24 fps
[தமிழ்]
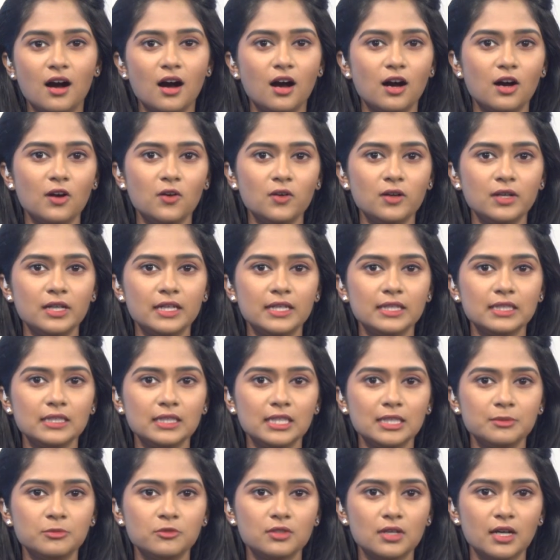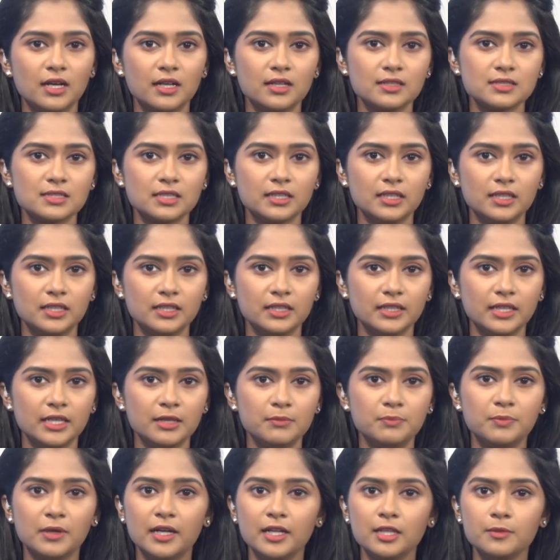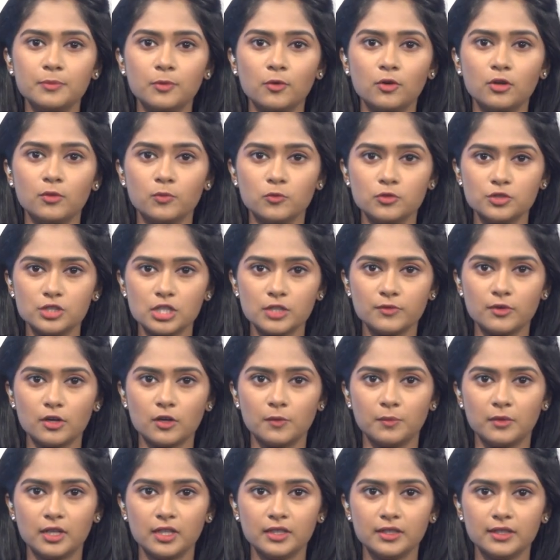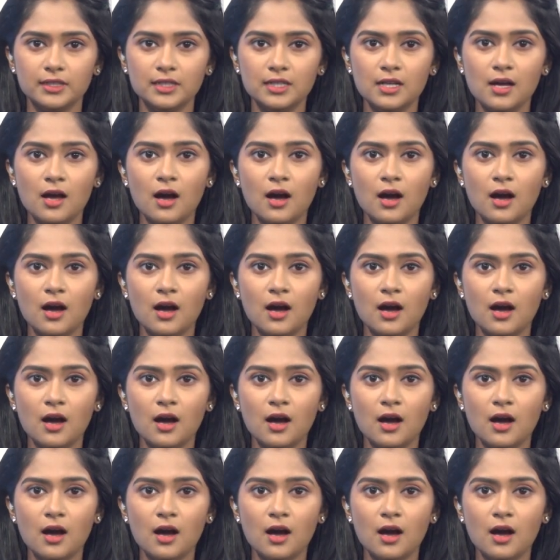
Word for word: ஆளுநர் திமுக அரசு இடையே பனிப்போர் முற்றி வரும் நிலையில்